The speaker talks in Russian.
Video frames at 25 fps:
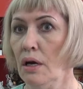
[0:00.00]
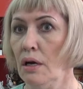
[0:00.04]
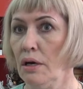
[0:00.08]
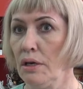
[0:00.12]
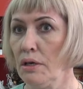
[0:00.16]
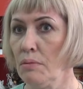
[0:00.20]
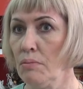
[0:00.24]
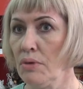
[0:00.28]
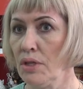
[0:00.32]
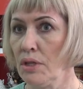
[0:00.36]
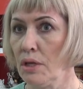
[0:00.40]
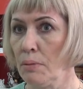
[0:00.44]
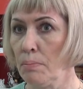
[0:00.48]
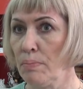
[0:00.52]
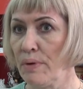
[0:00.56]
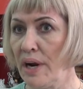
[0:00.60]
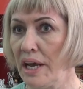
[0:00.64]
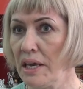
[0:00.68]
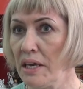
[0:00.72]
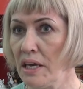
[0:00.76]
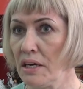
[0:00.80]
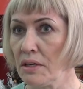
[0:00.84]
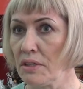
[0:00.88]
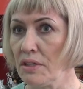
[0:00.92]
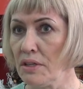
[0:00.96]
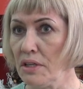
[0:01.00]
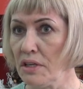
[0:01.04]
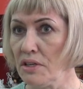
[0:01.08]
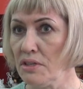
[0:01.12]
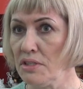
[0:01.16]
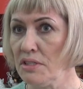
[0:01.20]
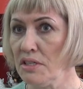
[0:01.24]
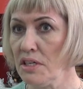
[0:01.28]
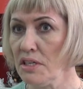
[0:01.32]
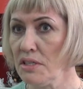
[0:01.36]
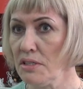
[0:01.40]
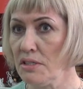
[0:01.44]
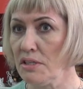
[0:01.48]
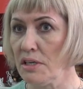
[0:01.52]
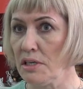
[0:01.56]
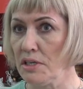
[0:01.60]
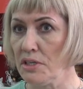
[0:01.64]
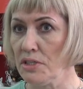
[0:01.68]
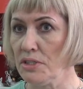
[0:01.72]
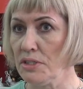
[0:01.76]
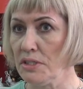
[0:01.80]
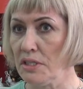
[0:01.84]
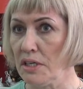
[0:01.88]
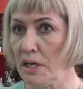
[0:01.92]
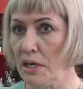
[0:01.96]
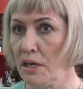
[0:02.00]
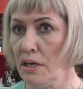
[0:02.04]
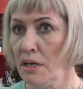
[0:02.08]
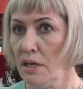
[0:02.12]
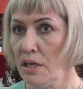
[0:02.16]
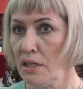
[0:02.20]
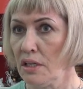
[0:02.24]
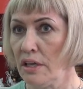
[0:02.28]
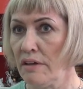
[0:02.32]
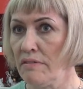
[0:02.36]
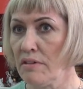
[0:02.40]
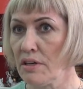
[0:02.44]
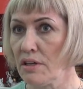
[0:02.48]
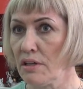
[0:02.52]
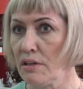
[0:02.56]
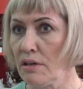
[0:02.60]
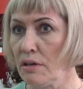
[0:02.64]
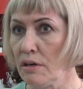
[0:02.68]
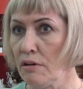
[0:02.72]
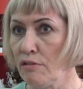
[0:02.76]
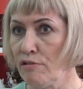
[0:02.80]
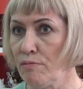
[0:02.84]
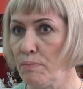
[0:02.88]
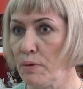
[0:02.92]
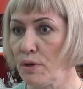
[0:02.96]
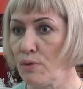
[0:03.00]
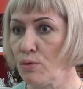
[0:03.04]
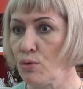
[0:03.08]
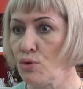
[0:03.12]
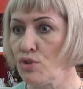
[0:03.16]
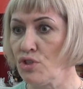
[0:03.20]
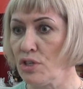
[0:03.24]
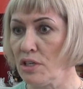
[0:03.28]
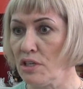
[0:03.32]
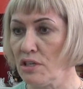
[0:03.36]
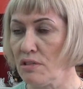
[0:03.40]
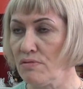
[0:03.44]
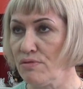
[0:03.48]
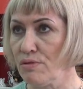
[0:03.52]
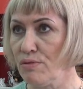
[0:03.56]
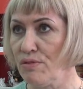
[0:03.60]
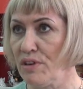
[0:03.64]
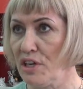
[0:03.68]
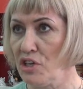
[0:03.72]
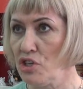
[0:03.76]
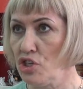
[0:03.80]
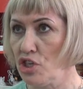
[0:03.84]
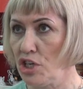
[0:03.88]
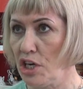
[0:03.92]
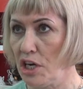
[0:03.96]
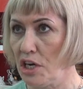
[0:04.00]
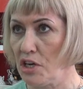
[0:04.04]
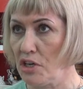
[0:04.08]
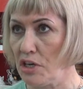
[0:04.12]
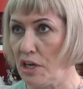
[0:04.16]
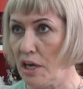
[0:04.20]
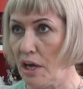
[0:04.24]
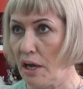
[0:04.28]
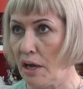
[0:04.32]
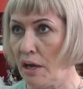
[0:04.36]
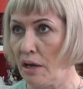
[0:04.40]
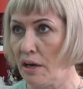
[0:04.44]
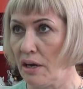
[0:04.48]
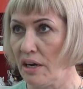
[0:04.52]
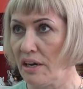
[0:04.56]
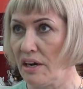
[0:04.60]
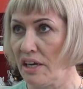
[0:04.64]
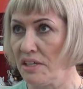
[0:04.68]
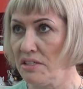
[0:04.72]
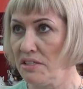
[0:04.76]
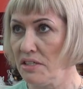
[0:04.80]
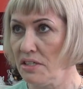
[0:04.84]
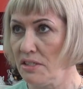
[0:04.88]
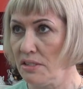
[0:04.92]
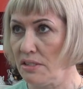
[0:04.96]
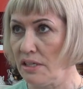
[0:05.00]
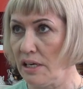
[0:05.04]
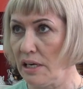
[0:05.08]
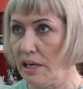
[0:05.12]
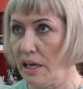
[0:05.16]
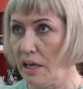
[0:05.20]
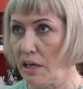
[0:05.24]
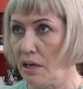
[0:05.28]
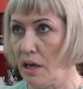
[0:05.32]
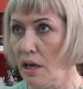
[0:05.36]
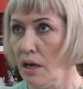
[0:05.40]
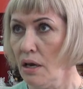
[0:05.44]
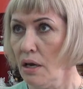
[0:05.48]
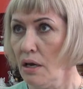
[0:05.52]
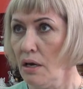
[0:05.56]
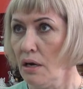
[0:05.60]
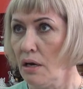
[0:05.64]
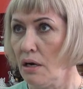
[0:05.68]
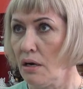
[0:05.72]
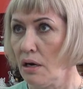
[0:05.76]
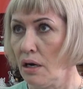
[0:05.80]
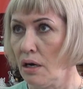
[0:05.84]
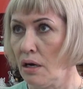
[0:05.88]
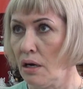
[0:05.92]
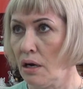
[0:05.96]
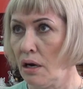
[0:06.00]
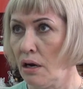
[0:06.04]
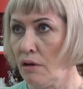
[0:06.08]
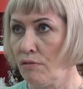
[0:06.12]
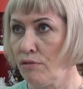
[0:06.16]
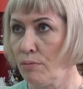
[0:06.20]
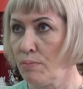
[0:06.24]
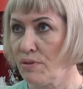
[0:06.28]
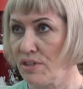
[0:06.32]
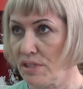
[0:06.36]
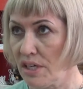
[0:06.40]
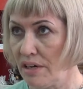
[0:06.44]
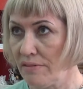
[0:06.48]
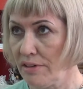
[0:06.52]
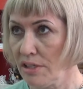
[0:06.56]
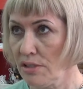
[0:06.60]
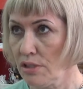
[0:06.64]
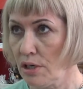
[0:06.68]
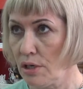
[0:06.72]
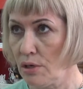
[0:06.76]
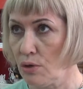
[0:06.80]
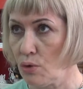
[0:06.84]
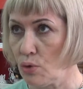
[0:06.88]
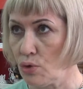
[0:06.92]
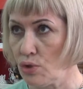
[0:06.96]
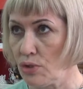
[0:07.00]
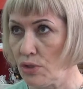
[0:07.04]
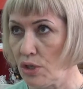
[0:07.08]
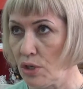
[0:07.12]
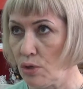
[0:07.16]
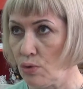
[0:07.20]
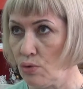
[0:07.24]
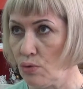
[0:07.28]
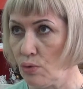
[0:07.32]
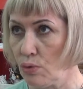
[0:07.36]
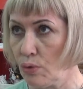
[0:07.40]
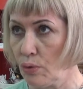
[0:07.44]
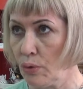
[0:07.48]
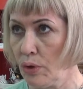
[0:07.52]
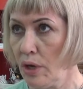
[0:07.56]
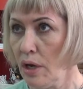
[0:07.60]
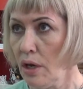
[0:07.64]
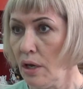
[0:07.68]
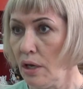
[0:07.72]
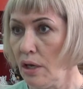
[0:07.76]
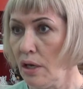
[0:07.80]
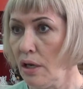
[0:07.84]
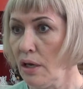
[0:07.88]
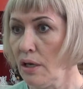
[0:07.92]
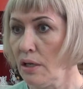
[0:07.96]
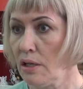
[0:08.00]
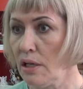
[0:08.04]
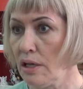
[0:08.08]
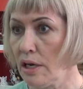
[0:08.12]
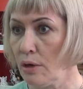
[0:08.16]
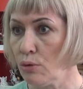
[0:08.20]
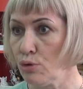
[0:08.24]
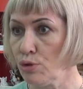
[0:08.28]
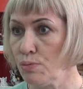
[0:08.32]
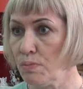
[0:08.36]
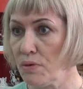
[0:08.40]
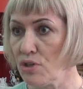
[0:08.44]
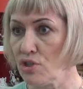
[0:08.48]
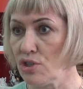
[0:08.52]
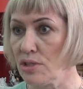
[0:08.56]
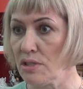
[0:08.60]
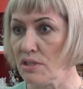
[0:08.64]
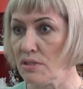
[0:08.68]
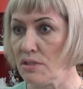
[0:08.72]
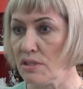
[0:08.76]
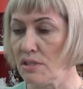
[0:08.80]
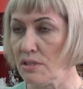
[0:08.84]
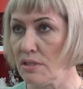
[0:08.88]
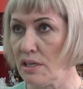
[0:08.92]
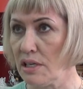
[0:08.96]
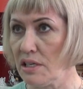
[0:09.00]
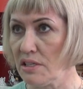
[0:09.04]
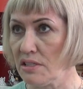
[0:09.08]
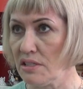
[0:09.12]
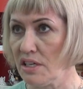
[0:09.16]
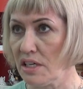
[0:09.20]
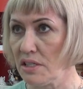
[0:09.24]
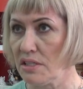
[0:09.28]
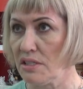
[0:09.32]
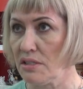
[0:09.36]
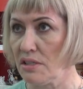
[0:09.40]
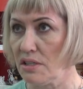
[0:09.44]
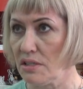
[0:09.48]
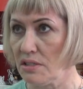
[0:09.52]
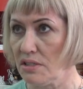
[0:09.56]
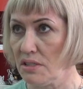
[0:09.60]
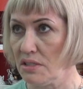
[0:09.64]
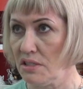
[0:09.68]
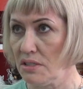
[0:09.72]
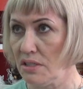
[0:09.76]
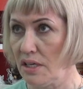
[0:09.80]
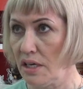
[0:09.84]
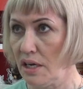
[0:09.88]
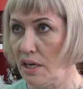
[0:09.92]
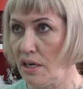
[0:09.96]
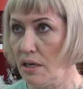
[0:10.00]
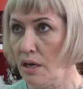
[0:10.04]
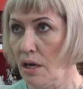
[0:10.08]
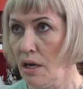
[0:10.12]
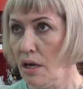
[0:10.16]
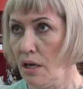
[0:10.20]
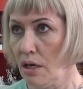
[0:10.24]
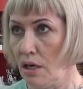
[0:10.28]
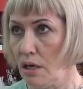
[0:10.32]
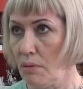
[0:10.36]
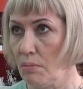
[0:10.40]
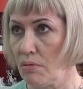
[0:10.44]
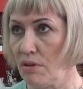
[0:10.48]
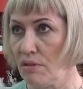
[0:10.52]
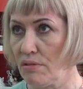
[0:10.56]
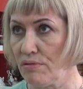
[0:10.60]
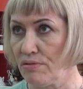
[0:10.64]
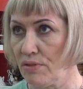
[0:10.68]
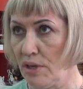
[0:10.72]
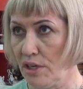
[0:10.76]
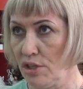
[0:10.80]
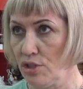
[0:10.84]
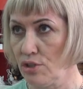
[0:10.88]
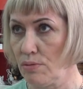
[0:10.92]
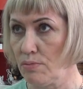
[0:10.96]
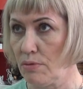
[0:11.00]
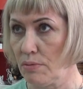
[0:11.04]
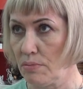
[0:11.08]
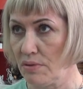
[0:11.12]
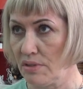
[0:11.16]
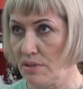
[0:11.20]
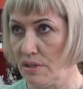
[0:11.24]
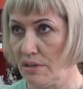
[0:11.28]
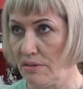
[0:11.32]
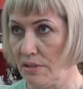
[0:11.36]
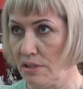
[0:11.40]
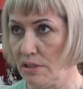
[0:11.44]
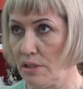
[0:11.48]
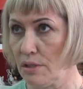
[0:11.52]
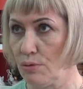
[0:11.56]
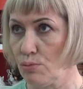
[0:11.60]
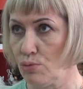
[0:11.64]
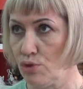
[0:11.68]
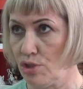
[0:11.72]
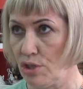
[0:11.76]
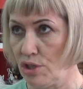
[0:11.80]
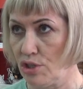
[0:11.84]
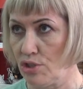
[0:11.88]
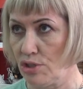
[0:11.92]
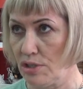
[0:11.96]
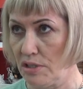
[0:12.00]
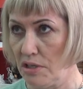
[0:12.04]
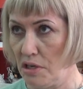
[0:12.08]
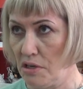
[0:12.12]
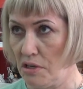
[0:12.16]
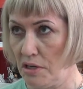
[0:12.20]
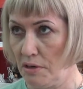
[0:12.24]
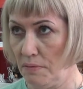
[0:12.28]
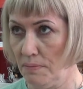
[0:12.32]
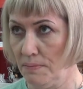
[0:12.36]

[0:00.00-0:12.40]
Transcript: именно проектной деятельности, наверное, в первую очередь вовлечение родителей а, в образовательную среду и для успешной социализации детей именно в нашем образовательном учреждении.